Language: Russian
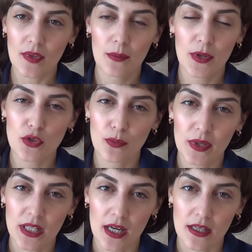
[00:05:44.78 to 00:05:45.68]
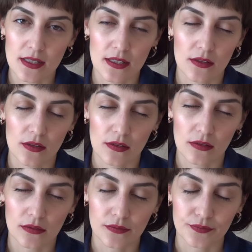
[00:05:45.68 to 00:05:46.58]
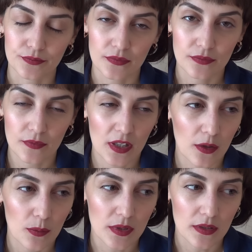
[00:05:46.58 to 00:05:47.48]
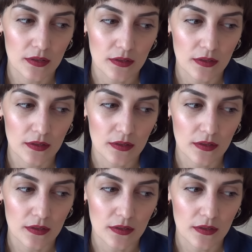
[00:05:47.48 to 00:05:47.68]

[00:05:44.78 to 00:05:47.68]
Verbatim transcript: Мне очень понравился как бы